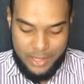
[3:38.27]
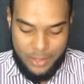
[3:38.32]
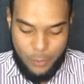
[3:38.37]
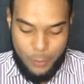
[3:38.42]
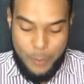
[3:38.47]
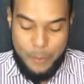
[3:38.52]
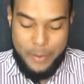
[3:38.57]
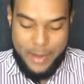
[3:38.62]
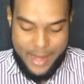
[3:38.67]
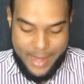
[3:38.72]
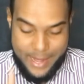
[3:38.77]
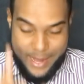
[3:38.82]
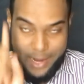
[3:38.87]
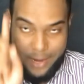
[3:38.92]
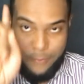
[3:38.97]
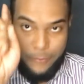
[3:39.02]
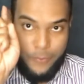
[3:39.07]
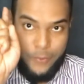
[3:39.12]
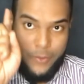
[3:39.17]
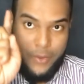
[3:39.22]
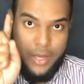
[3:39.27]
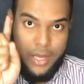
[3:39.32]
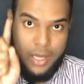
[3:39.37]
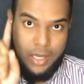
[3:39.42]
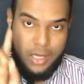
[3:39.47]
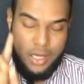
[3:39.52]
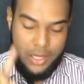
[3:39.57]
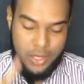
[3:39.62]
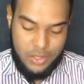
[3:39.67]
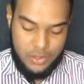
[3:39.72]
de, un párrafo
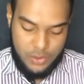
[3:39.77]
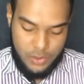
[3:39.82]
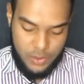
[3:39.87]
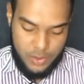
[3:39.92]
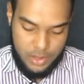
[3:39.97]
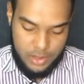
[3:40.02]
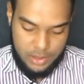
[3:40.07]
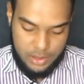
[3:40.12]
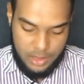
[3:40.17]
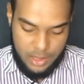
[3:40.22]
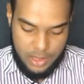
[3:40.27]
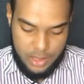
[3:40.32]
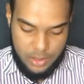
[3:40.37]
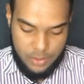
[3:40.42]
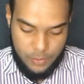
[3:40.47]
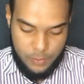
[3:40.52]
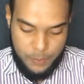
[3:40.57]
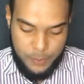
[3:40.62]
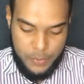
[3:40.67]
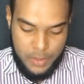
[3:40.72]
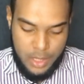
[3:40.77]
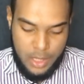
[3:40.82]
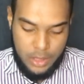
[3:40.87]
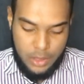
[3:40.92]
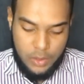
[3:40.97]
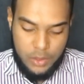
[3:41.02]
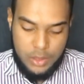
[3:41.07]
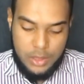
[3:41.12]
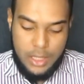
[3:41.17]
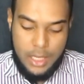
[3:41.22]
que yo estoy diciendo.
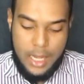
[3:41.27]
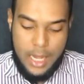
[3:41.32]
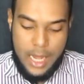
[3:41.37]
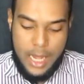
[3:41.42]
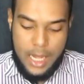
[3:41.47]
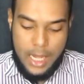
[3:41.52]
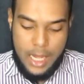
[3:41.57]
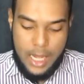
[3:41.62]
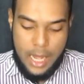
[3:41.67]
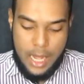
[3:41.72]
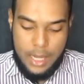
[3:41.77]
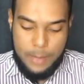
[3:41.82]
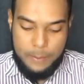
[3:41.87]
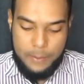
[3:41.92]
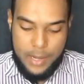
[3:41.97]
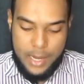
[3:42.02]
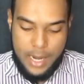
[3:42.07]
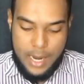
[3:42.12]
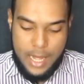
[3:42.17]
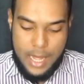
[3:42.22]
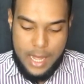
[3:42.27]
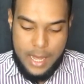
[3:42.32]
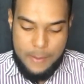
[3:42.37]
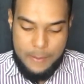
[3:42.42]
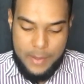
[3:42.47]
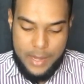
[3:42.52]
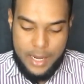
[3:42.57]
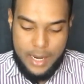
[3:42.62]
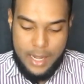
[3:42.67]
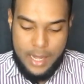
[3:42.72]
Entonces, eh, para,
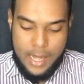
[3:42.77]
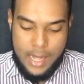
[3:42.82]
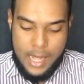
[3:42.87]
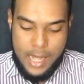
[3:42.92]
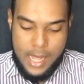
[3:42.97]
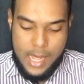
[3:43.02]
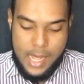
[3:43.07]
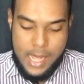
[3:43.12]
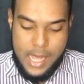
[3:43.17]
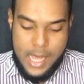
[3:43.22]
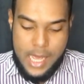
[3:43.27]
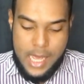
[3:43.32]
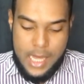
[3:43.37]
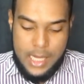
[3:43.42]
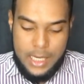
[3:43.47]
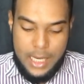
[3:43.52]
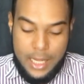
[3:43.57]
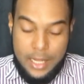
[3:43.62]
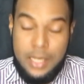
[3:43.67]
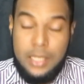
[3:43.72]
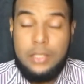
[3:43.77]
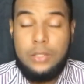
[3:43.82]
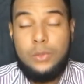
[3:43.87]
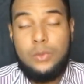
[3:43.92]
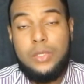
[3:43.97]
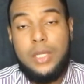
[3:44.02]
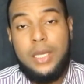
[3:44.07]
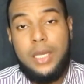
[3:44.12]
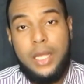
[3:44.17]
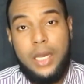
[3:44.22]
para nadie es
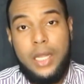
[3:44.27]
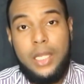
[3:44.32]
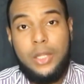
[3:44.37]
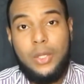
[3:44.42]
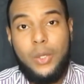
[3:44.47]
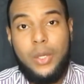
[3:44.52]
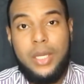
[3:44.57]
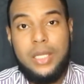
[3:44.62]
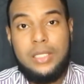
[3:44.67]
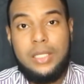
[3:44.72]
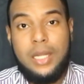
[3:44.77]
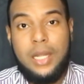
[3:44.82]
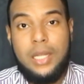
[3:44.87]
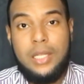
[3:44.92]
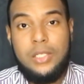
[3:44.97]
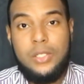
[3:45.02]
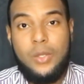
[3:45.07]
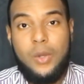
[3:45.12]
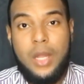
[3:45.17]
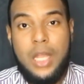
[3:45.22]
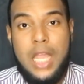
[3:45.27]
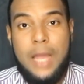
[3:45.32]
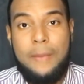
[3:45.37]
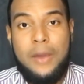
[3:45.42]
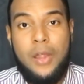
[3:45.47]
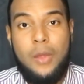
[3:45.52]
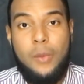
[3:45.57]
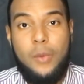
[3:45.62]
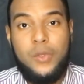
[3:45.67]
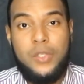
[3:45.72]
un secreto que esta canción ha
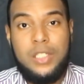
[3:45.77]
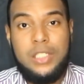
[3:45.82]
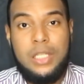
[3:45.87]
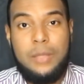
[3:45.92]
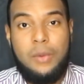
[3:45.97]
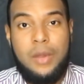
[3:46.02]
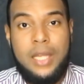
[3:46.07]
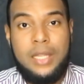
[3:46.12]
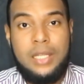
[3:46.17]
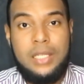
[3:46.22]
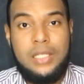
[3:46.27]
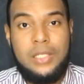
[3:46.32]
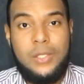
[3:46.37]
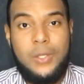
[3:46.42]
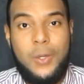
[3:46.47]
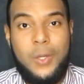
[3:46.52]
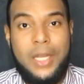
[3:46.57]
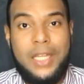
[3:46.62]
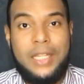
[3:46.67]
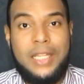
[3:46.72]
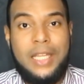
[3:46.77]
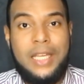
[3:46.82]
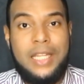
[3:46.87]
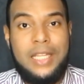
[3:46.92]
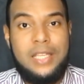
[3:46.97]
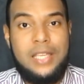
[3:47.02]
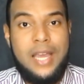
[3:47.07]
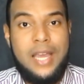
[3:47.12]
llamado muchísimo la atención, que tiene